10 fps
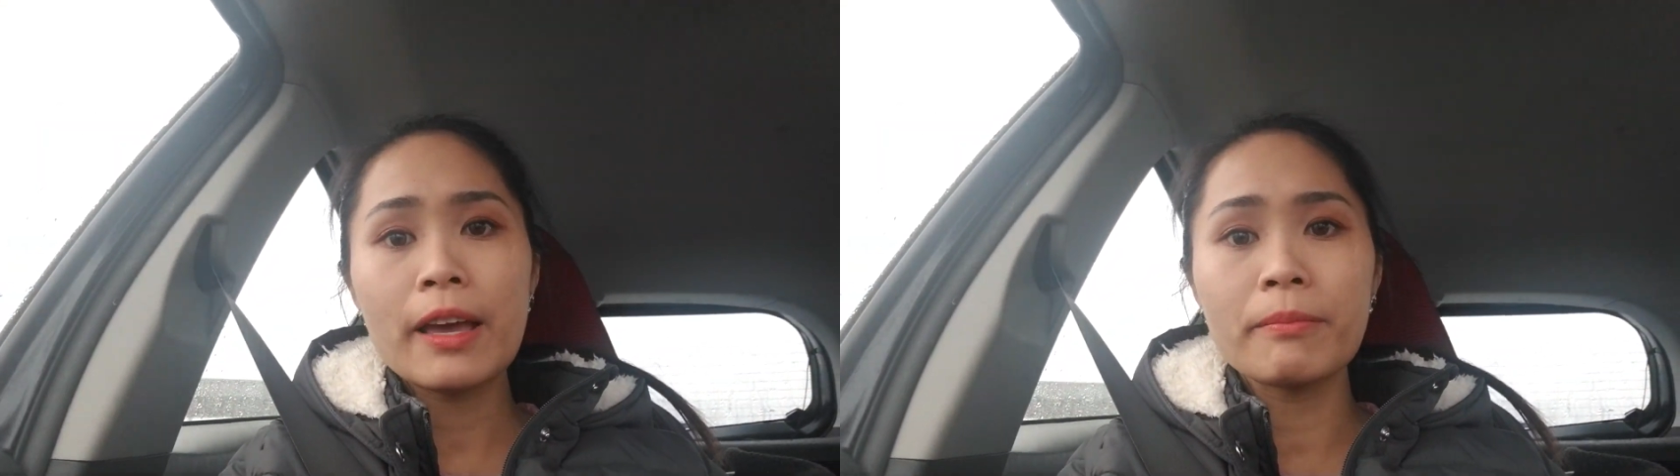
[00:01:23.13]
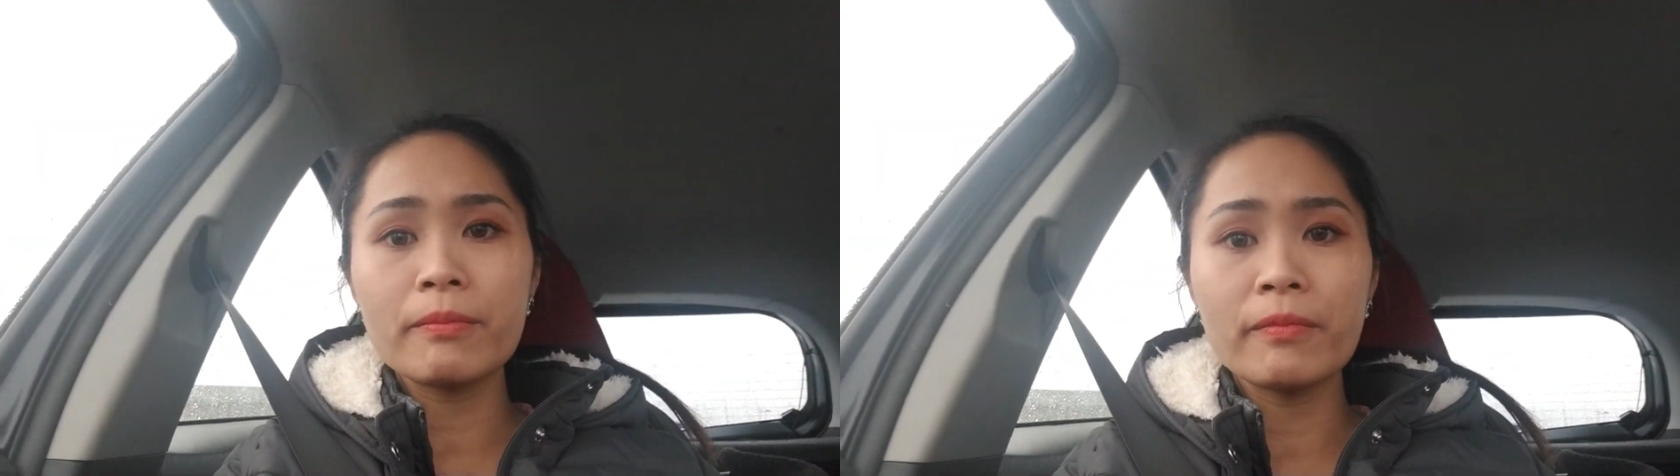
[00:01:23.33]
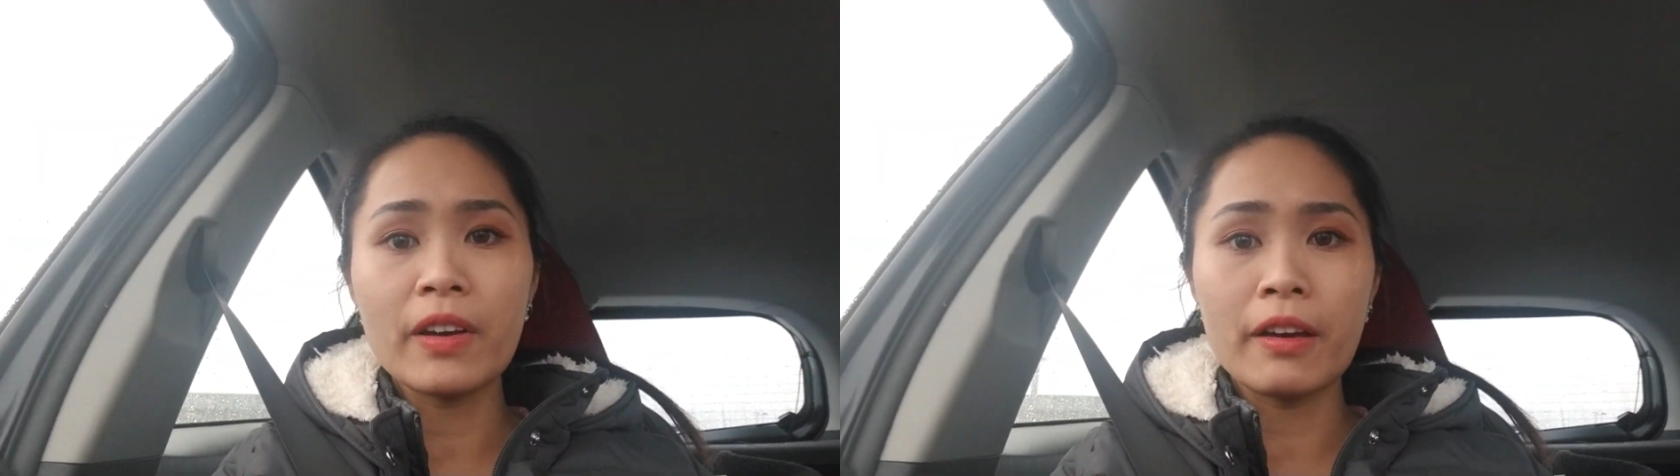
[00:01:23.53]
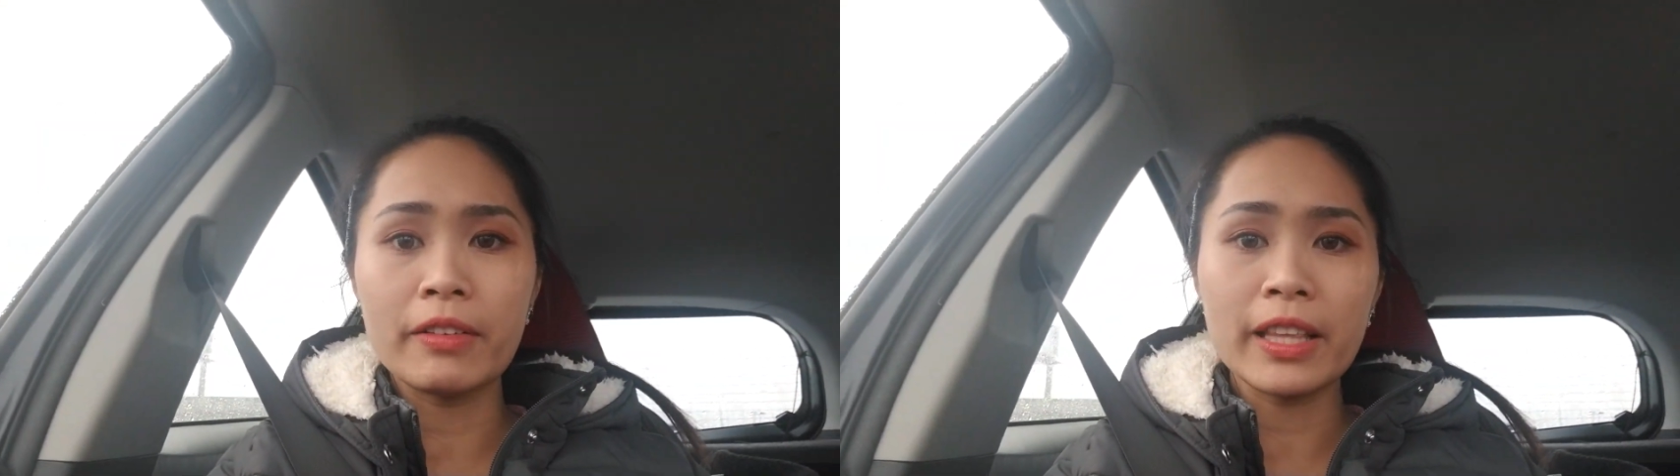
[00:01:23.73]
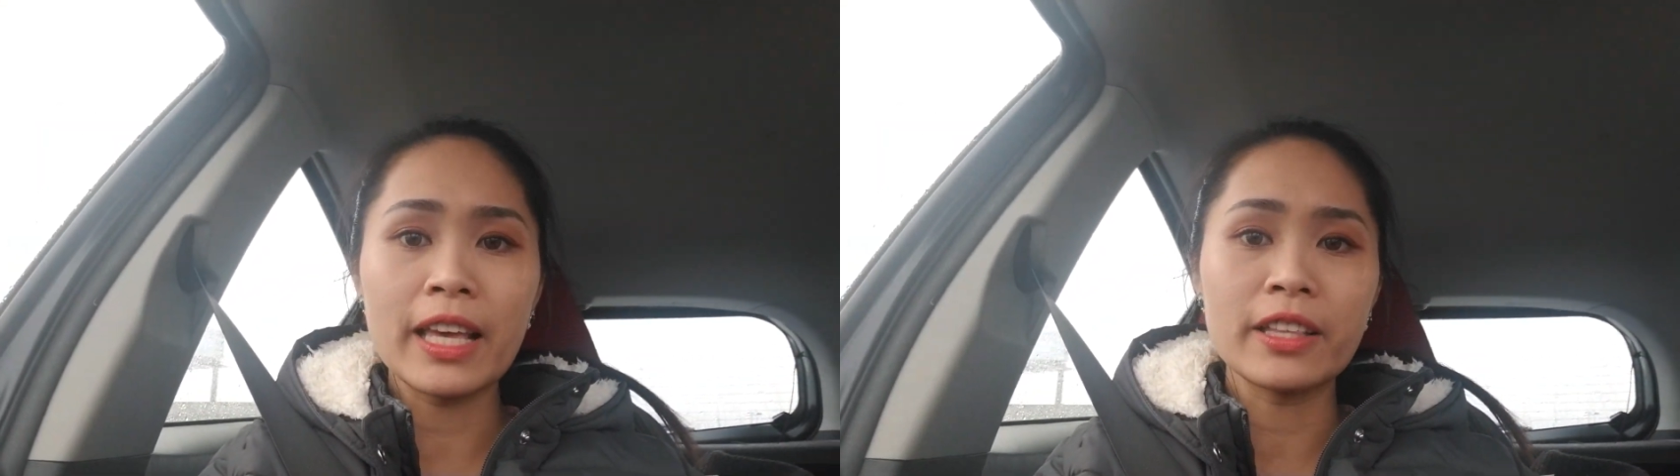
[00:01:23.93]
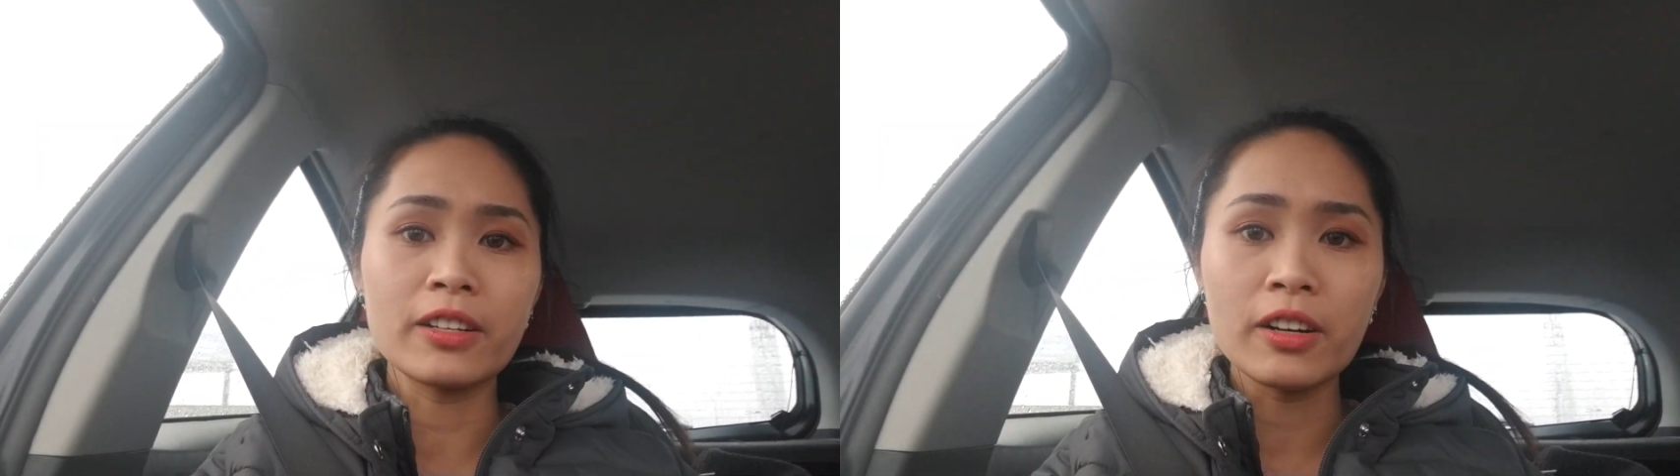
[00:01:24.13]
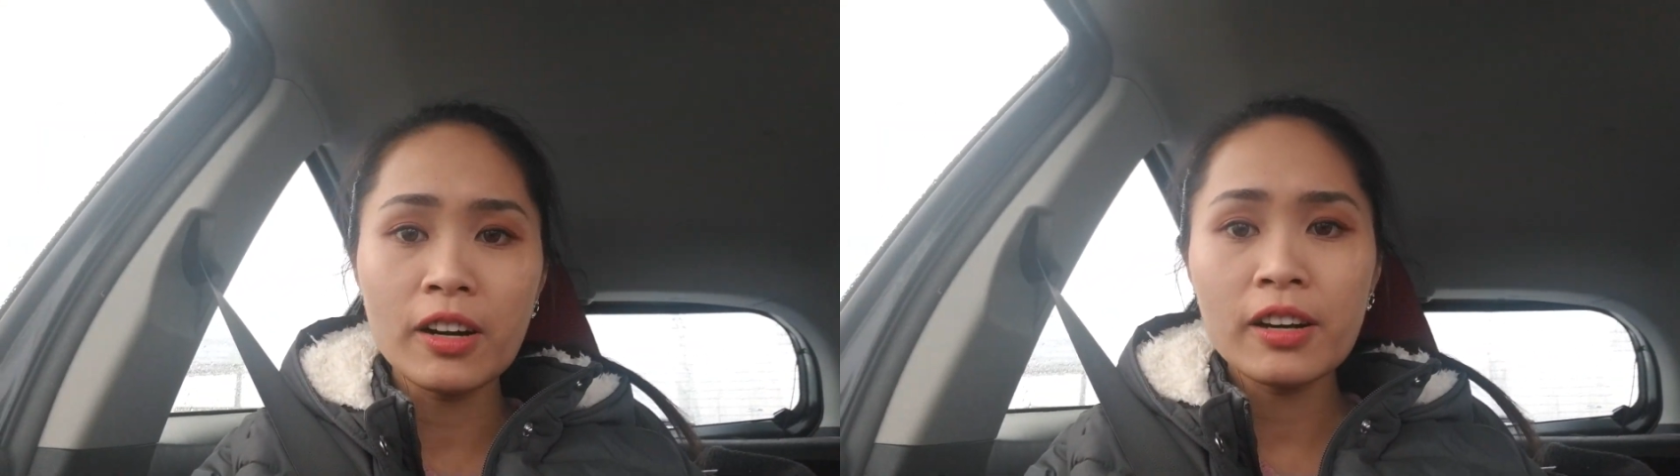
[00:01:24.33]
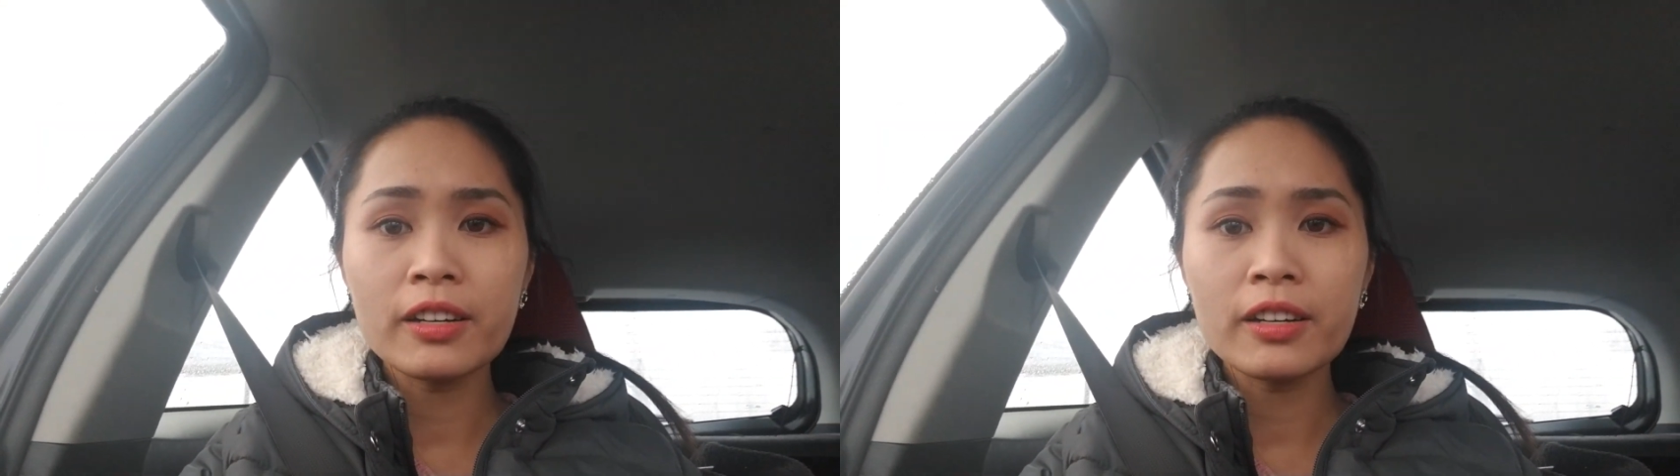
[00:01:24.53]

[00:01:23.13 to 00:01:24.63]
thêm về việc này nữa